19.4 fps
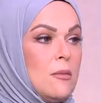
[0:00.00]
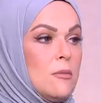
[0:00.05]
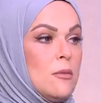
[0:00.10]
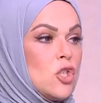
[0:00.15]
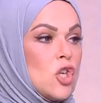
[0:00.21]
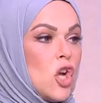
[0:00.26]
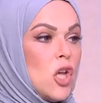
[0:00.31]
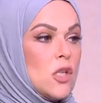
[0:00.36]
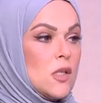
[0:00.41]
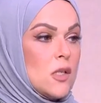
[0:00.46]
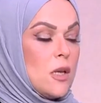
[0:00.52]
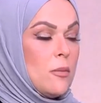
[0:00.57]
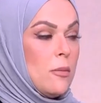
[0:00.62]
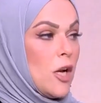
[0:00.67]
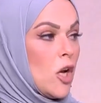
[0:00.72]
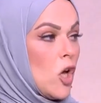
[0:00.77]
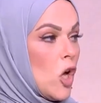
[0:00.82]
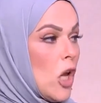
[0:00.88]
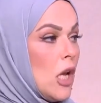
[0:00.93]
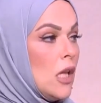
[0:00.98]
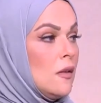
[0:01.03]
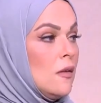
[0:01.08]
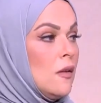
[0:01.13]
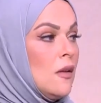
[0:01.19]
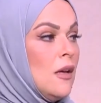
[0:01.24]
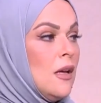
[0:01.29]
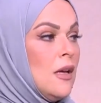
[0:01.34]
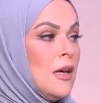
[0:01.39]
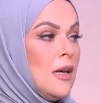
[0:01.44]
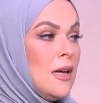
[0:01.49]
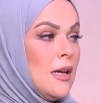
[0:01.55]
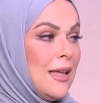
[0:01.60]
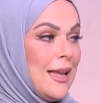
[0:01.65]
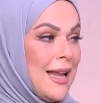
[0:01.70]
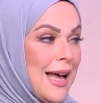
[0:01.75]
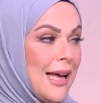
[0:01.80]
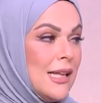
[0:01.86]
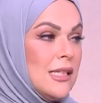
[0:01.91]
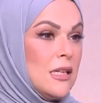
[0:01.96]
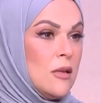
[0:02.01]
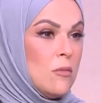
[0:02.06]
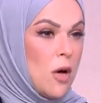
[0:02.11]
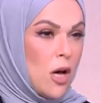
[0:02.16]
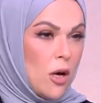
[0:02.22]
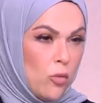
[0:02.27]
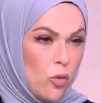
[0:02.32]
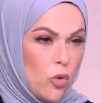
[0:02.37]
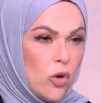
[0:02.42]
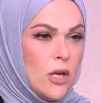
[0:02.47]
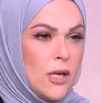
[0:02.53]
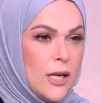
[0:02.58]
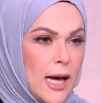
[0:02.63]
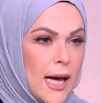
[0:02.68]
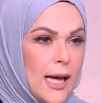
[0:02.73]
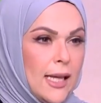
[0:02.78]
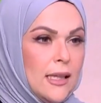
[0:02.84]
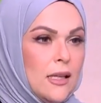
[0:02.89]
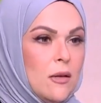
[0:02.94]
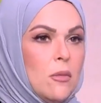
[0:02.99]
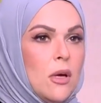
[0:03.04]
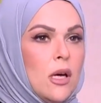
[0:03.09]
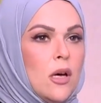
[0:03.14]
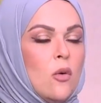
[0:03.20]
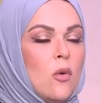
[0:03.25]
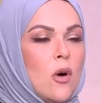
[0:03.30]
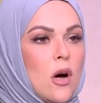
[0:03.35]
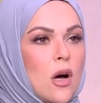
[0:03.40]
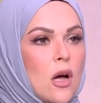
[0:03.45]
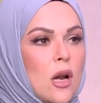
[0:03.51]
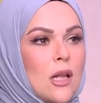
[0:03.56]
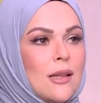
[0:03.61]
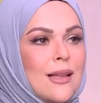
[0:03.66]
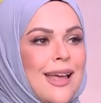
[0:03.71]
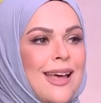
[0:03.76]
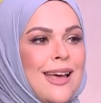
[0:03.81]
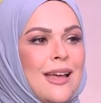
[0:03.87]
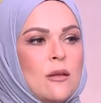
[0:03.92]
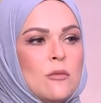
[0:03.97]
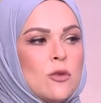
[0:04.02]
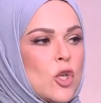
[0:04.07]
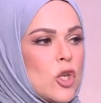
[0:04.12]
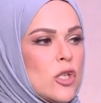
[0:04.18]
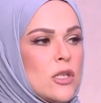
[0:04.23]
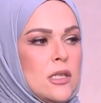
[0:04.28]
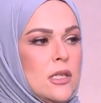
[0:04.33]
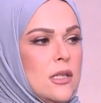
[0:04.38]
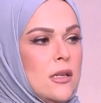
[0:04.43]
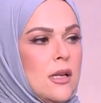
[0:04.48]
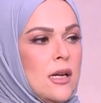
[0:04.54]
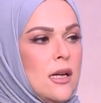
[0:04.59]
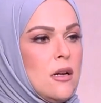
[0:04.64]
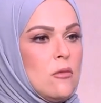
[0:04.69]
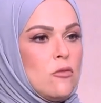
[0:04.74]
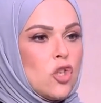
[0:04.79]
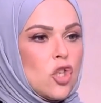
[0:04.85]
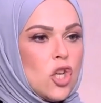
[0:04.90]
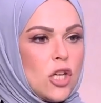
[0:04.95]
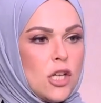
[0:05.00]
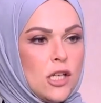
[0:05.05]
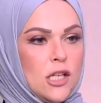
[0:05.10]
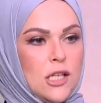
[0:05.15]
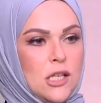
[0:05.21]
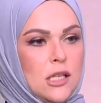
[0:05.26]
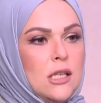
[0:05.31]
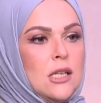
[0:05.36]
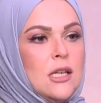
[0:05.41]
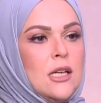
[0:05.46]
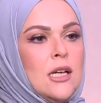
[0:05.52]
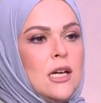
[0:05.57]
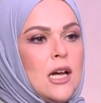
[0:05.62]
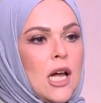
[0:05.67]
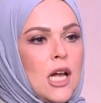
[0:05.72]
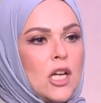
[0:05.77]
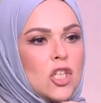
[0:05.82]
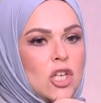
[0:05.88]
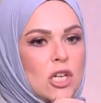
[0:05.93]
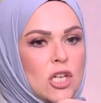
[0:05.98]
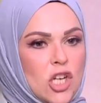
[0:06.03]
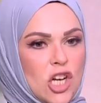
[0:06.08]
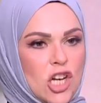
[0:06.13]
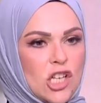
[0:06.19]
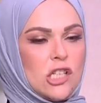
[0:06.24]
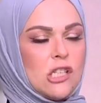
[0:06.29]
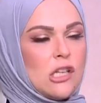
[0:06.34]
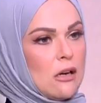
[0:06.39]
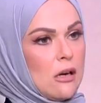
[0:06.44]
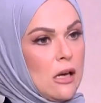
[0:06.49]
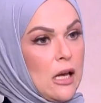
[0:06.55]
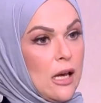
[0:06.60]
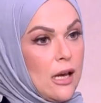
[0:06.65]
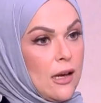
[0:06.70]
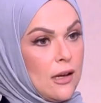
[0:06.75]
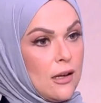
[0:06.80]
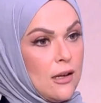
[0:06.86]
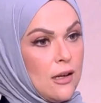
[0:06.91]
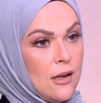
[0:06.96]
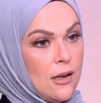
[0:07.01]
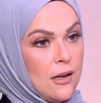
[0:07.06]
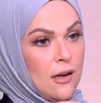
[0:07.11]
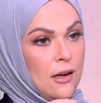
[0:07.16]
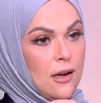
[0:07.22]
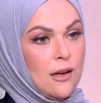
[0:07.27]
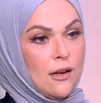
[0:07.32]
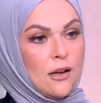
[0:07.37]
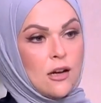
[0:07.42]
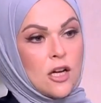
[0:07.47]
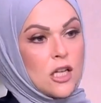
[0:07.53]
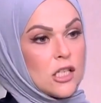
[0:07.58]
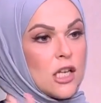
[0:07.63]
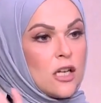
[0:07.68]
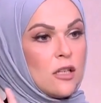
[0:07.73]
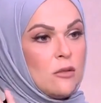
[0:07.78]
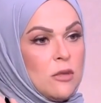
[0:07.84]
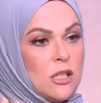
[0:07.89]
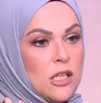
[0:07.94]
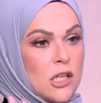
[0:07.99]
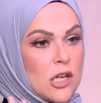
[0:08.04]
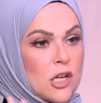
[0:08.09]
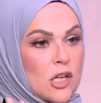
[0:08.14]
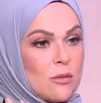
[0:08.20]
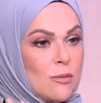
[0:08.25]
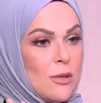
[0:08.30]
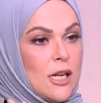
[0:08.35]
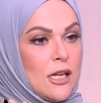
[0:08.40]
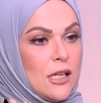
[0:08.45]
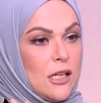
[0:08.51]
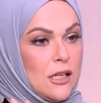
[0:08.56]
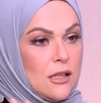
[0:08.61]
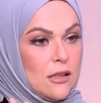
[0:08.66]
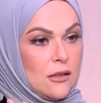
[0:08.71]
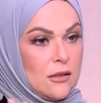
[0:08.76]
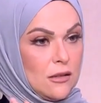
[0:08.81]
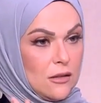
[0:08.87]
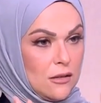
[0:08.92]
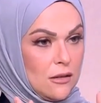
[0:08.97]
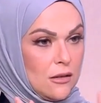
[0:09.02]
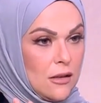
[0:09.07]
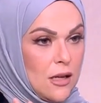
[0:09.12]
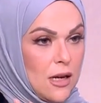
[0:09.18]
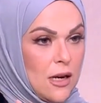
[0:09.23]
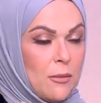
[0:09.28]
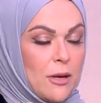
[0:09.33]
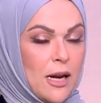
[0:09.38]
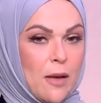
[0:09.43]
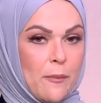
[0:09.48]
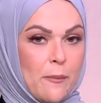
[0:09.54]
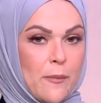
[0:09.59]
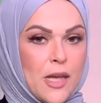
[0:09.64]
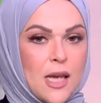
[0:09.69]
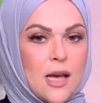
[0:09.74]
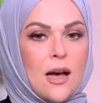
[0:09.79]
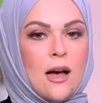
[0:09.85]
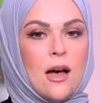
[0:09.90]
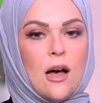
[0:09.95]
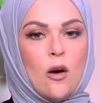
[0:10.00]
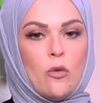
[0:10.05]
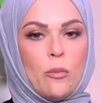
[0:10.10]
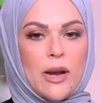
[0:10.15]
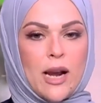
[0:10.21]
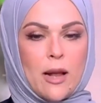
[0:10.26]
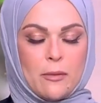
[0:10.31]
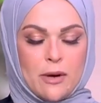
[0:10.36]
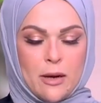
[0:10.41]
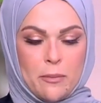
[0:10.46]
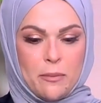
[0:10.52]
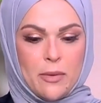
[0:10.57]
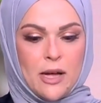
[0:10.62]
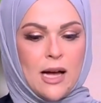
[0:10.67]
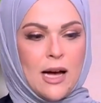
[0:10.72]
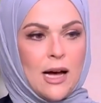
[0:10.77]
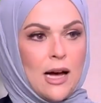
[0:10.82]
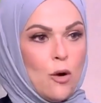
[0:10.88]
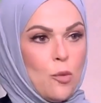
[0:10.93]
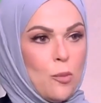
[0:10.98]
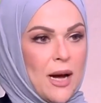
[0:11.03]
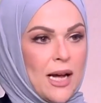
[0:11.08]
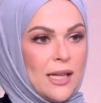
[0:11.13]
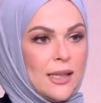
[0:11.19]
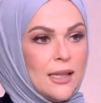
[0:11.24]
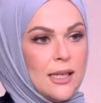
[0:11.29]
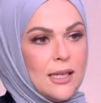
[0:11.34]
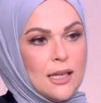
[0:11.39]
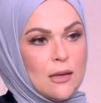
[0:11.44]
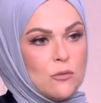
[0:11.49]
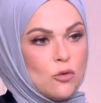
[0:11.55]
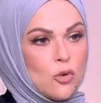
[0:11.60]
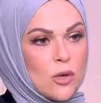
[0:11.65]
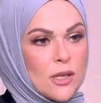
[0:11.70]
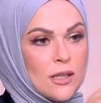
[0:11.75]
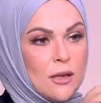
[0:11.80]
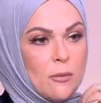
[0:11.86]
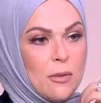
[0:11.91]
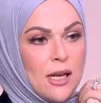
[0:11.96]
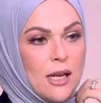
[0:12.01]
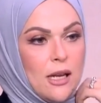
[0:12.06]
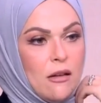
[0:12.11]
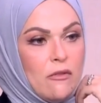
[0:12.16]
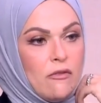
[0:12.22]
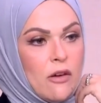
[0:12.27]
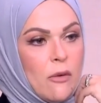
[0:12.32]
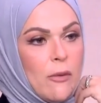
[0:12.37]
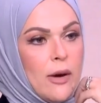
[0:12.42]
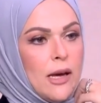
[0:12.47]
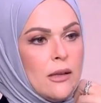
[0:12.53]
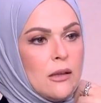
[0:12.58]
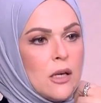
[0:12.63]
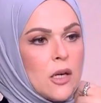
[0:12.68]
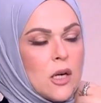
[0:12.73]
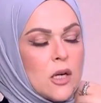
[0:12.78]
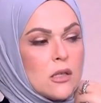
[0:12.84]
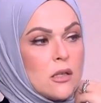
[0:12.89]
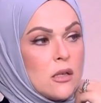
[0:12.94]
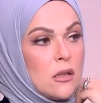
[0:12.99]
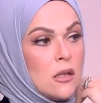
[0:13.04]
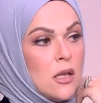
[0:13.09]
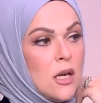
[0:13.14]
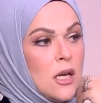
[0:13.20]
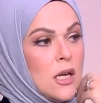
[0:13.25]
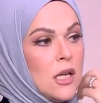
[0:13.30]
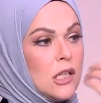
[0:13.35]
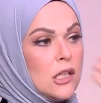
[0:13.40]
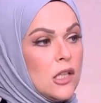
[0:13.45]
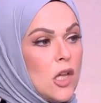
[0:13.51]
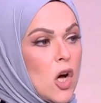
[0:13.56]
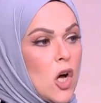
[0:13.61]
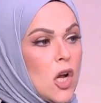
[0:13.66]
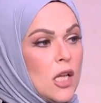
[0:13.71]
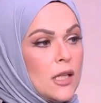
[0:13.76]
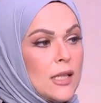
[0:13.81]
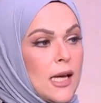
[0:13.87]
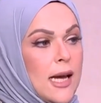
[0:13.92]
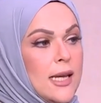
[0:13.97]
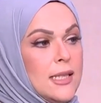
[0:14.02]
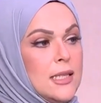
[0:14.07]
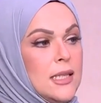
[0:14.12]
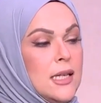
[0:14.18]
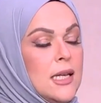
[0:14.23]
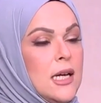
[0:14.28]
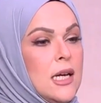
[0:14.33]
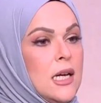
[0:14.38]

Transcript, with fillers: مش قصدي يبقى الغلط العادي المقبول الى حد ما هو غلط احنا مش قاصدين احنا مش رايحين عشان نكسر الحاجه احنا اتكسرت مننا غصب عننا م. انا بلعب بيها او بلعب جنبها او معديه مش واخده بالي فوقعت اتكسرت ده غلط عادي